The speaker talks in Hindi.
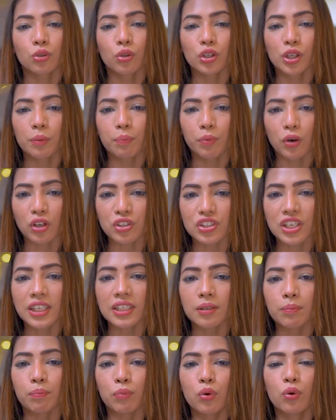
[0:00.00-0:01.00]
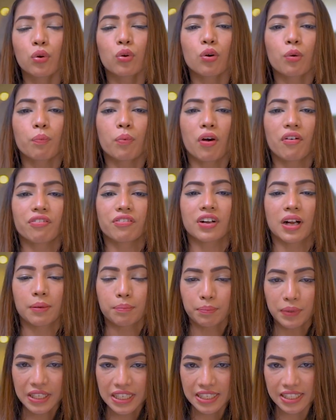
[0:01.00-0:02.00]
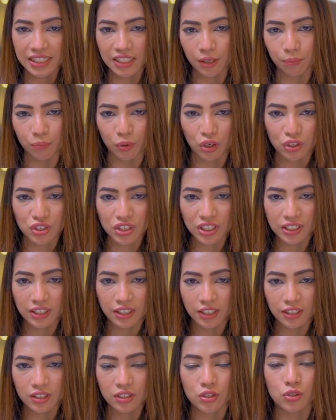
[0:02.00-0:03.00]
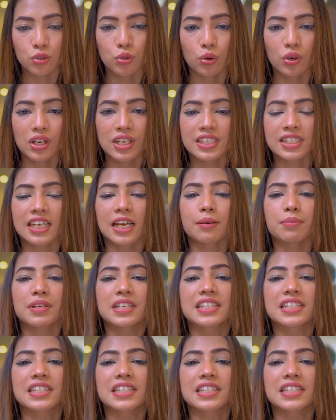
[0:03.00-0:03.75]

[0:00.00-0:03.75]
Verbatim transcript: तो ये प्रोजेक्ट ब्लू ग्रुप ऑफ कंपनीज का प्रोजेक्ट है जो कि इस टाइम